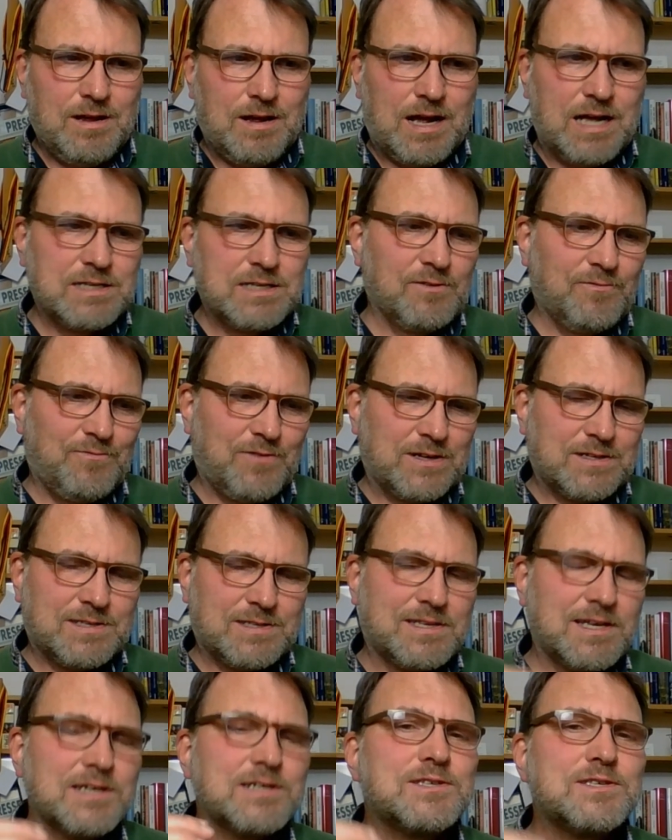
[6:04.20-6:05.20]
also fast
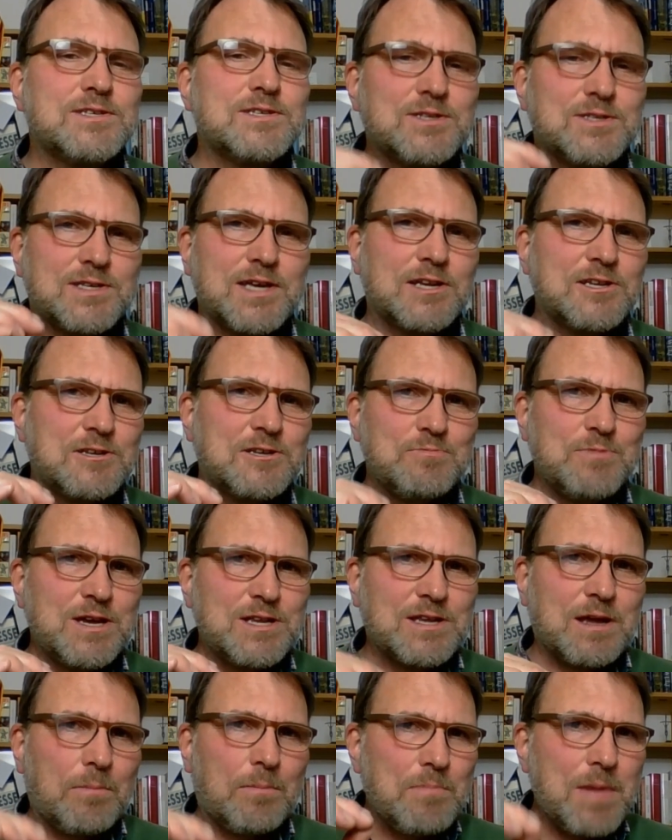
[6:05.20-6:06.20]
60
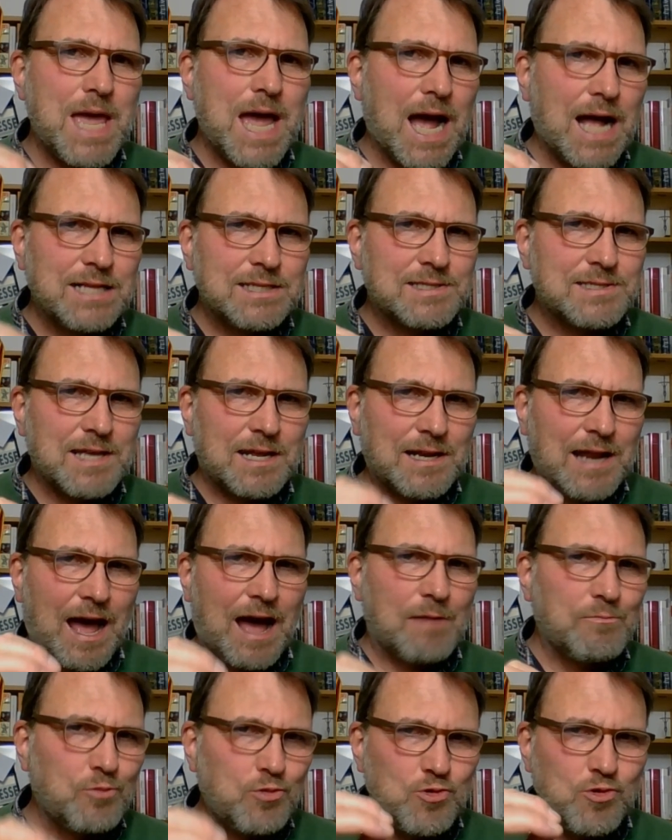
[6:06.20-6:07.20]
cm mehr als der
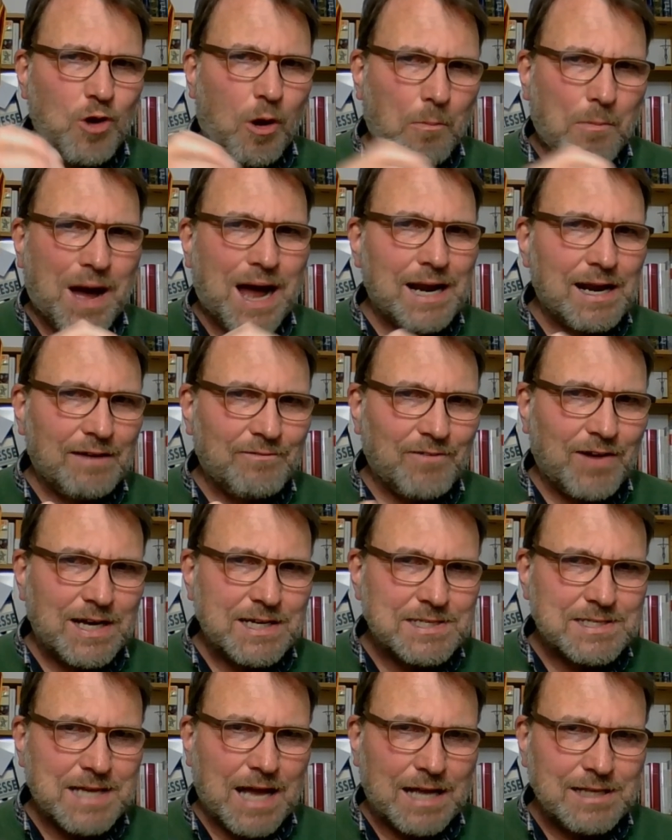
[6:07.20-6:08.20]
Nabu
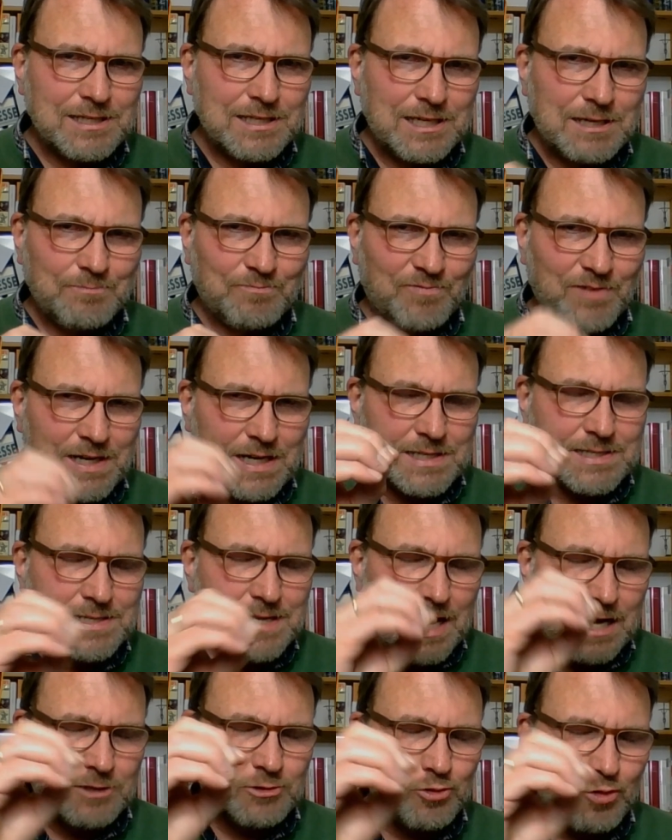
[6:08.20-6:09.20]
normalerweise angibt, wenn er
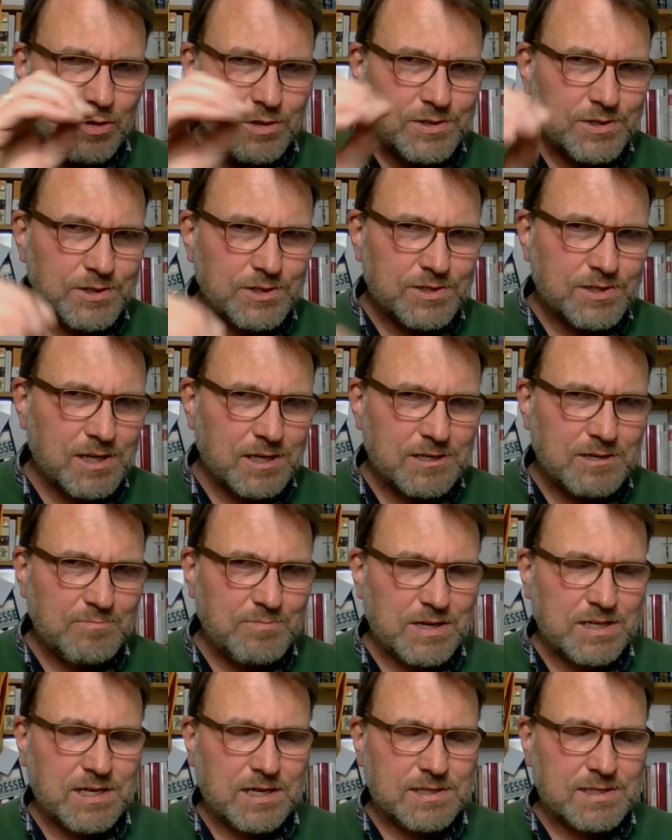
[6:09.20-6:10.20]
sagt 90
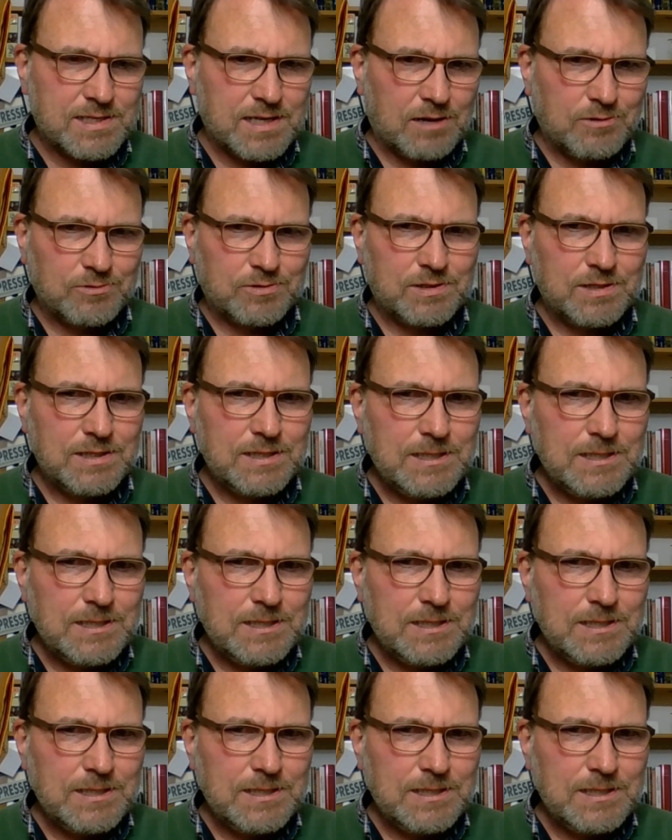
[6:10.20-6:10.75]
cm Zaun.